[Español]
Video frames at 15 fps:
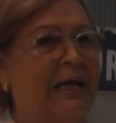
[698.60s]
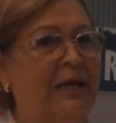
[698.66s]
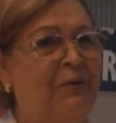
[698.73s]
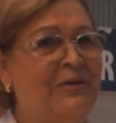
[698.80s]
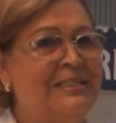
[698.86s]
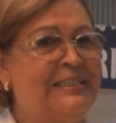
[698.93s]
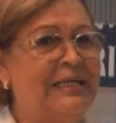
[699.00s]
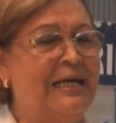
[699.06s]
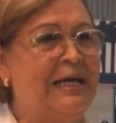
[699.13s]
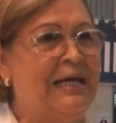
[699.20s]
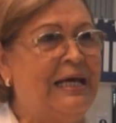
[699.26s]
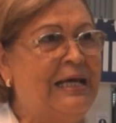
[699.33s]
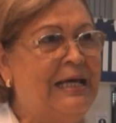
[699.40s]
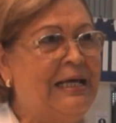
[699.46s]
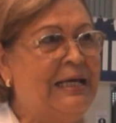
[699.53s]
legado
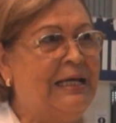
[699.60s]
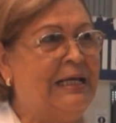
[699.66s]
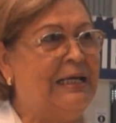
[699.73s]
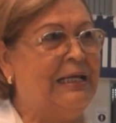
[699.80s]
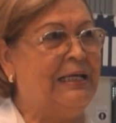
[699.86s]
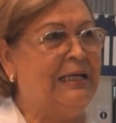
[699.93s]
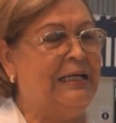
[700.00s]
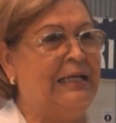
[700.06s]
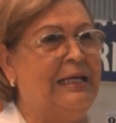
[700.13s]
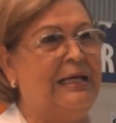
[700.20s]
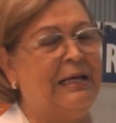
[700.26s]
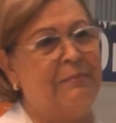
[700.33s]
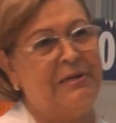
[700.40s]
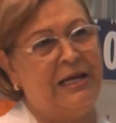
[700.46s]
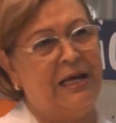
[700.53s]
está
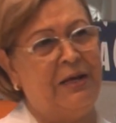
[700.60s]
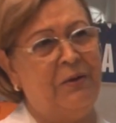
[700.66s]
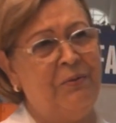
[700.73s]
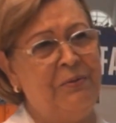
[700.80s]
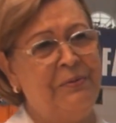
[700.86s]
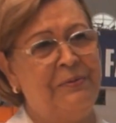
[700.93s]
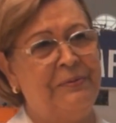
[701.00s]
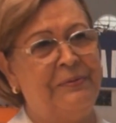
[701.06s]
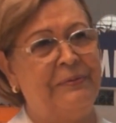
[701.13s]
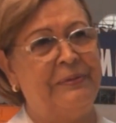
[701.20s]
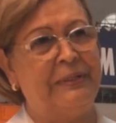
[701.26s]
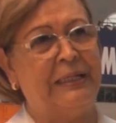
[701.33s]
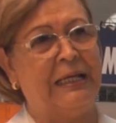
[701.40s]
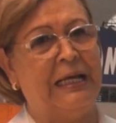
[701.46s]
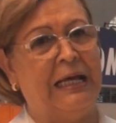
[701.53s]
encaminado
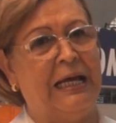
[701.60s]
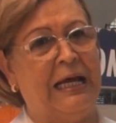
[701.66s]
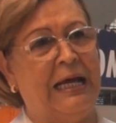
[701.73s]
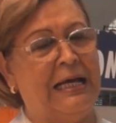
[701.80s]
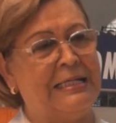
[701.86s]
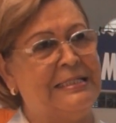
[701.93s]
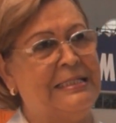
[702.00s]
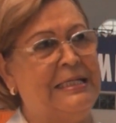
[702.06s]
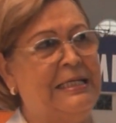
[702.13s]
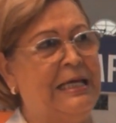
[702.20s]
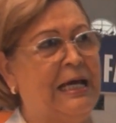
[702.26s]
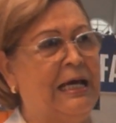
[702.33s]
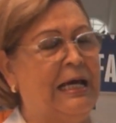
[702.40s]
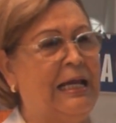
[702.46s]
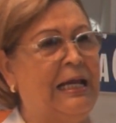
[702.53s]

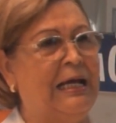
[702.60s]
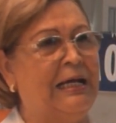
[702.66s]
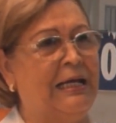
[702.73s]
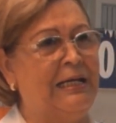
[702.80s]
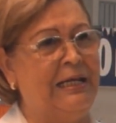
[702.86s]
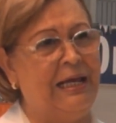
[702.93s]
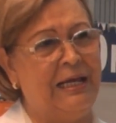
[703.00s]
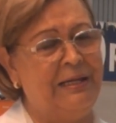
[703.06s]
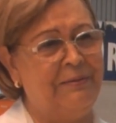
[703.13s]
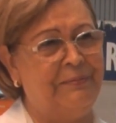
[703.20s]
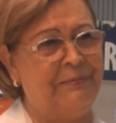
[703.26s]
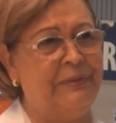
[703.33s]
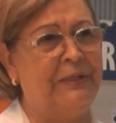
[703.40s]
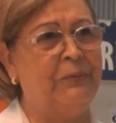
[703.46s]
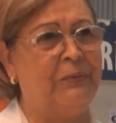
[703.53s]
hacia la calidad
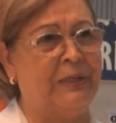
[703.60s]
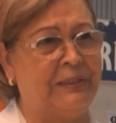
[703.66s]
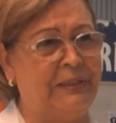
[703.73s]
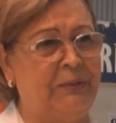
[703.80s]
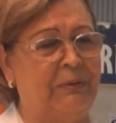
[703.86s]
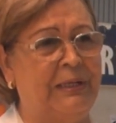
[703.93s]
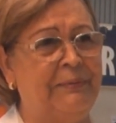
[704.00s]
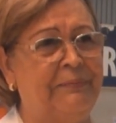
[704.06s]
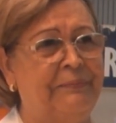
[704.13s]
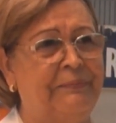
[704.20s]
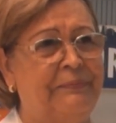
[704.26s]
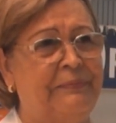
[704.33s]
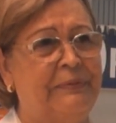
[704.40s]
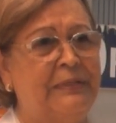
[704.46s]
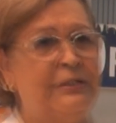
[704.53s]
educativa.
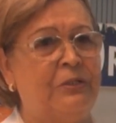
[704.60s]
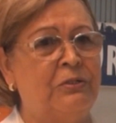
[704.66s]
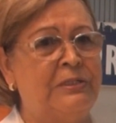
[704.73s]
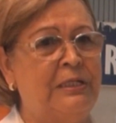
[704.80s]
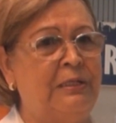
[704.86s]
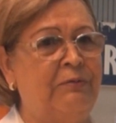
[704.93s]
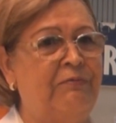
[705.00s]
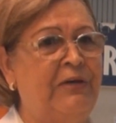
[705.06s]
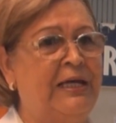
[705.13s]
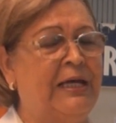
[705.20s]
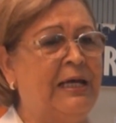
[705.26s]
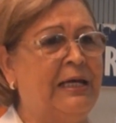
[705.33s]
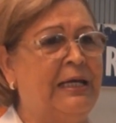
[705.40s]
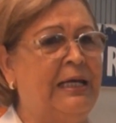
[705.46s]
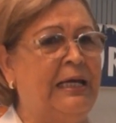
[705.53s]
Esto
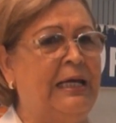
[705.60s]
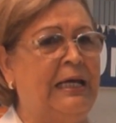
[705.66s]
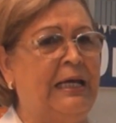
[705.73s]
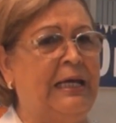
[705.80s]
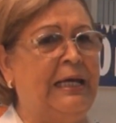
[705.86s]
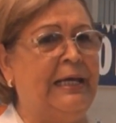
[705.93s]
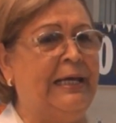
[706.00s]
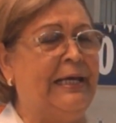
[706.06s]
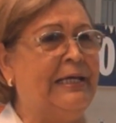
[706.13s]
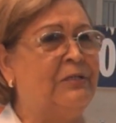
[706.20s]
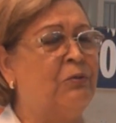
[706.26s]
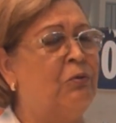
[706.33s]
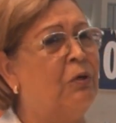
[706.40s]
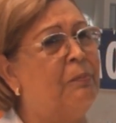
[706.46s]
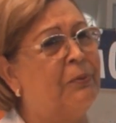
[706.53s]
significa que
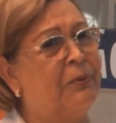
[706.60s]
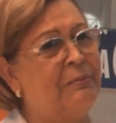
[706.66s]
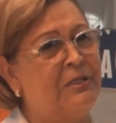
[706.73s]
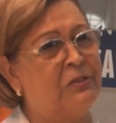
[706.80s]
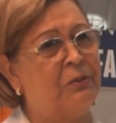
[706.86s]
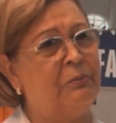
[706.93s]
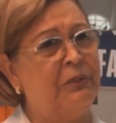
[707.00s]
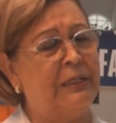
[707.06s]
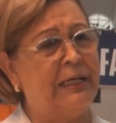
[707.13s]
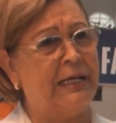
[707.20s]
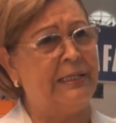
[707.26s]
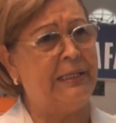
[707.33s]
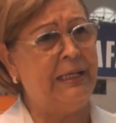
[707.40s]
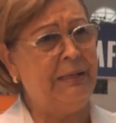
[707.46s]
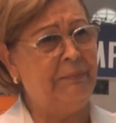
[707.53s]
es un compromiso muy
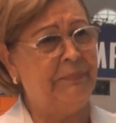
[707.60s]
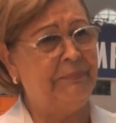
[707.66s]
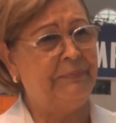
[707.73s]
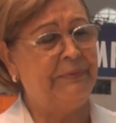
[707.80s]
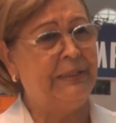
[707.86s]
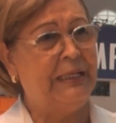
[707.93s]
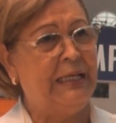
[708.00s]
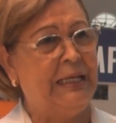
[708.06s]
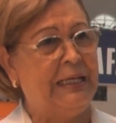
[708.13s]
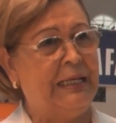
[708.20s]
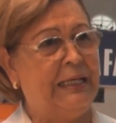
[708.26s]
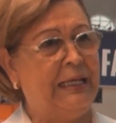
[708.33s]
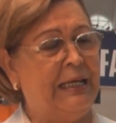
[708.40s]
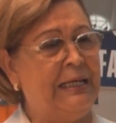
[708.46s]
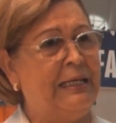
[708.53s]
grande
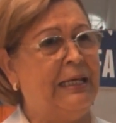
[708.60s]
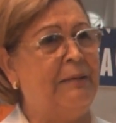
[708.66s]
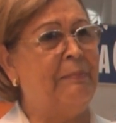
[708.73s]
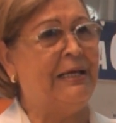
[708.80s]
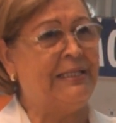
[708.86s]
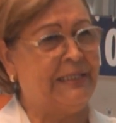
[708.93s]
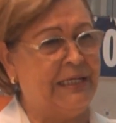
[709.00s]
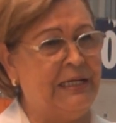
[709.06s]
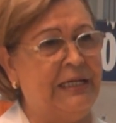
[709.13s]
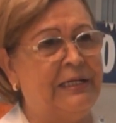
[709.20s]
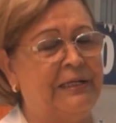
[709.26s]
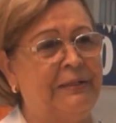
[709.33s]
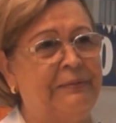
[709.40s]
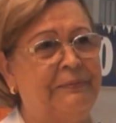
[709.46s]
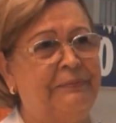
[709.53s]
que hay que mantener,